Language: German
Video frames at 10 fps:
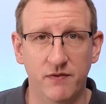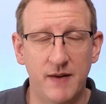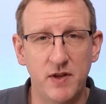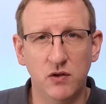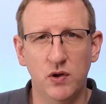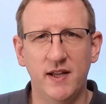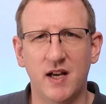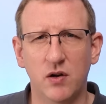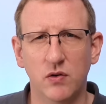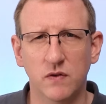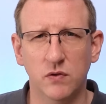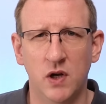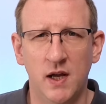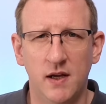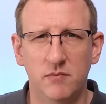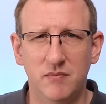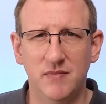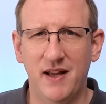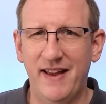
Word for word: Wir haben natürlich auch noch so ähm,